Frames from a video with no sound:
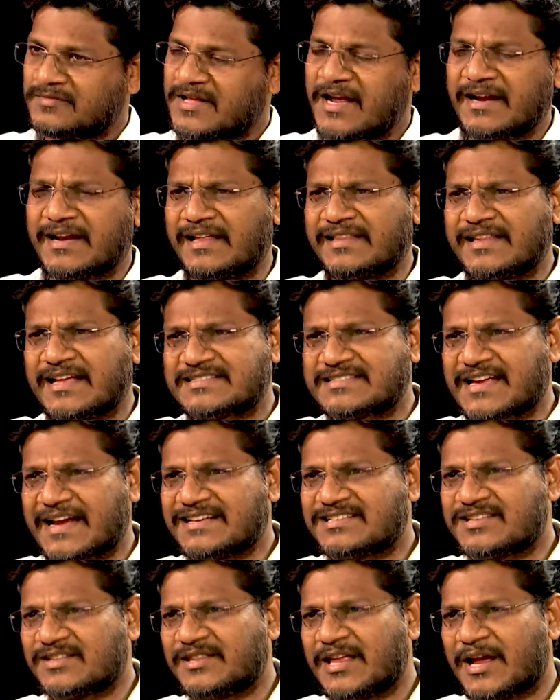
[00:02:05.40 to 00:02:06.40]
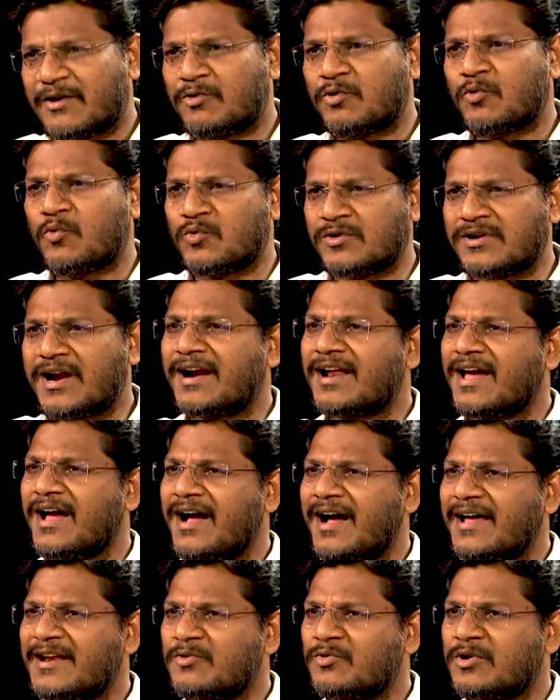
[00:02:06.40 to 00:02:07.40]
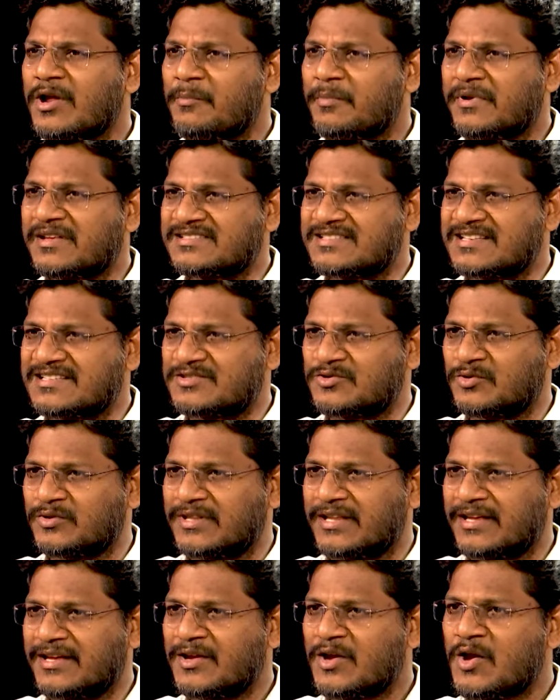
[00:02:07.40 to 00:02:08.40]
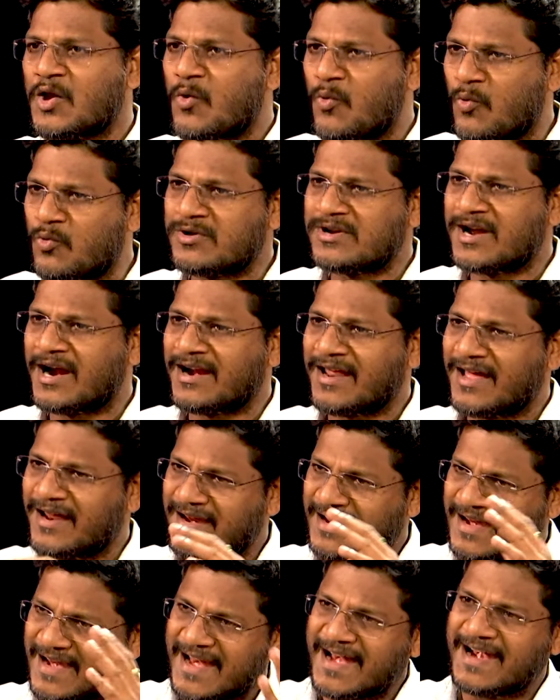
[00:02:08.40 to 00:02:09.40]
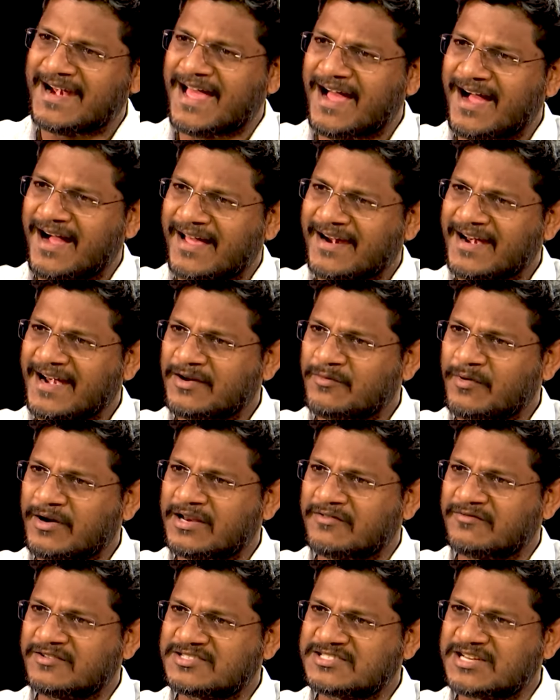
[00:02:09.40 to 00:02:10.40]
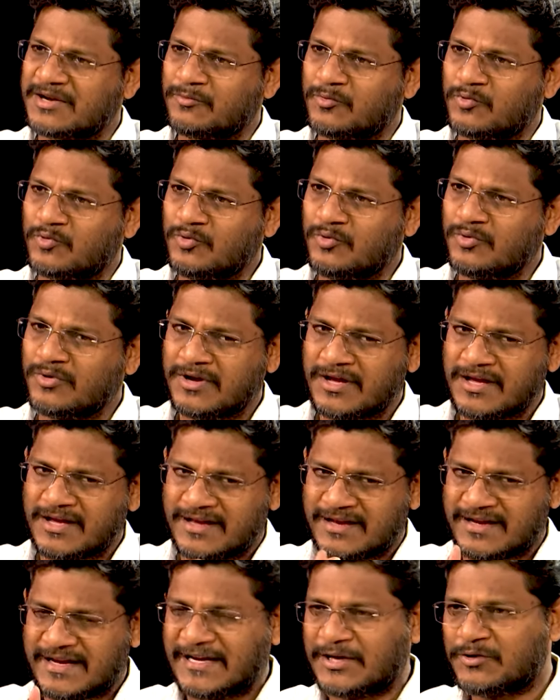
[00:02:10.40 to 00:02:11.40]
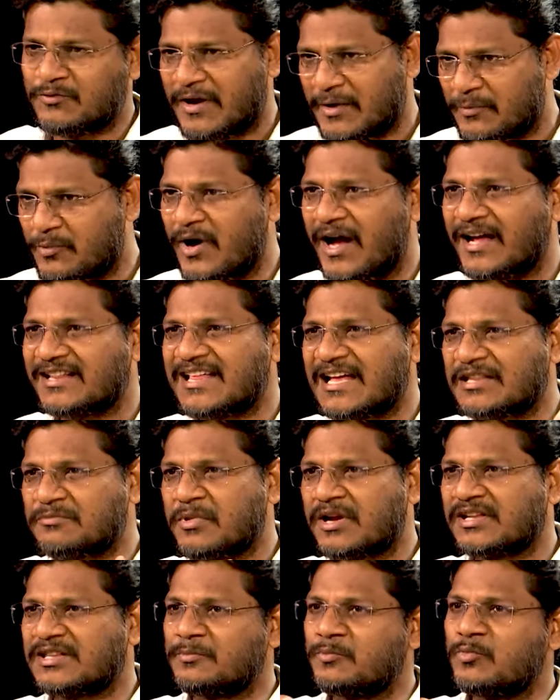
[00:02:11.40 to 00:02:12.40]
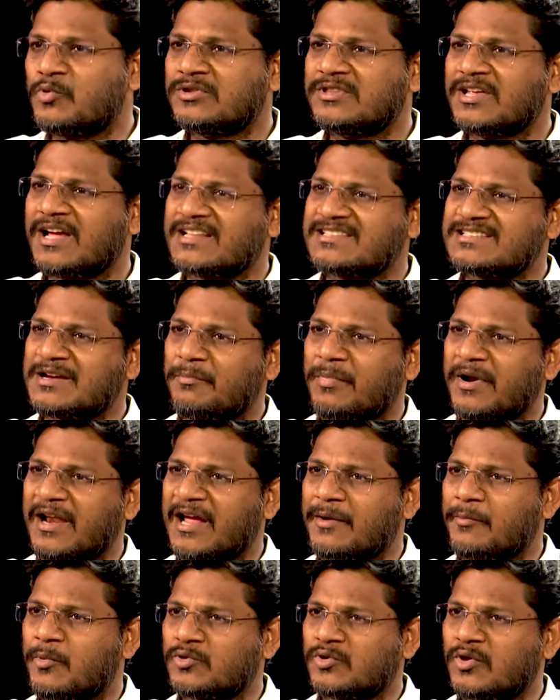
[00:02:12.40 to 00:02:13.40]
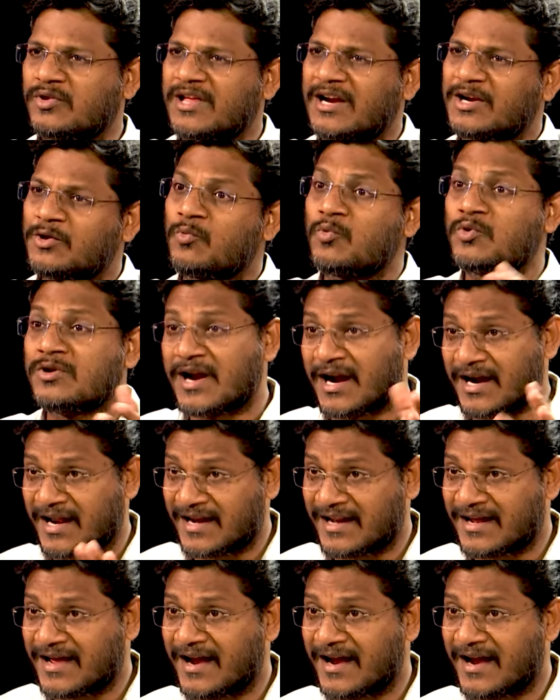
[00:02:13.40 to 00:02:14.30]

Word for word: కానీ అదే సైన్స్ దేవుడు ఉన్నాడా అని కూడా ప్రశ్నిస్తుంది ఉన్నాడా లేడా అనేటువంటి విషయము ఇటువైపు ఆధ్యాత్మికత పూర్తిగా చెప్పలేకపోతుంది అటు ఉన్నాడని